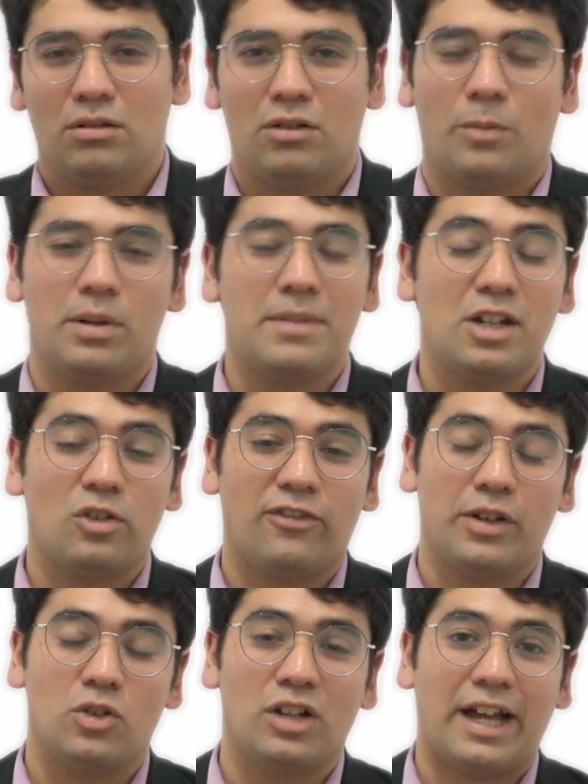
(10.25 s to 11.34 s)
Los primeros
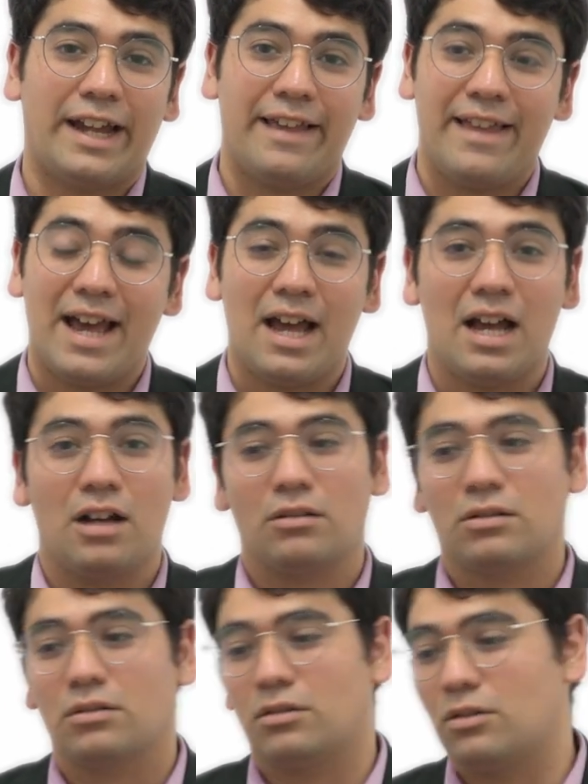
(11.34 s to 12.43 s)
fueron Canadá
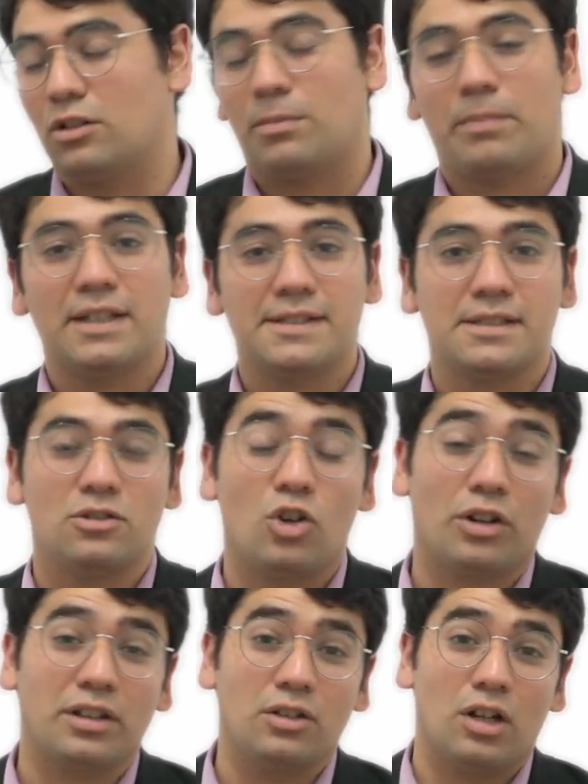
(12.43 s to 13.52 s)
o los países
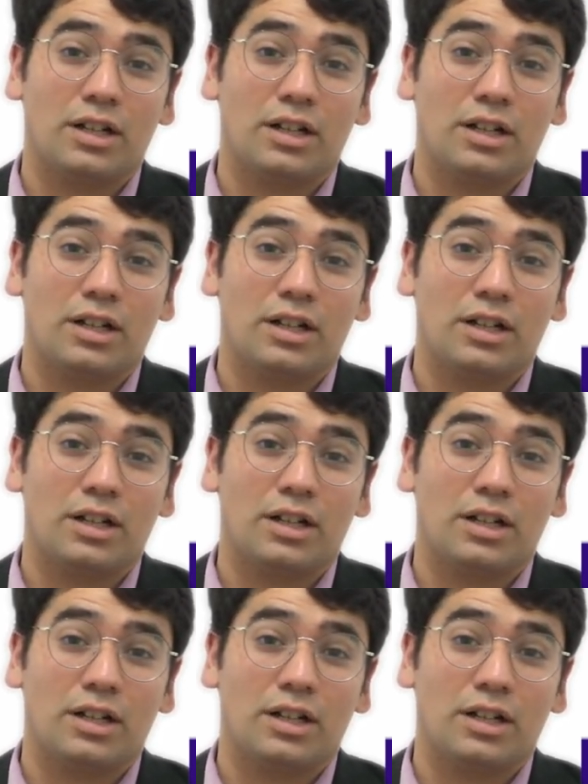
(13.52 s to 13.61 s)
nórdicos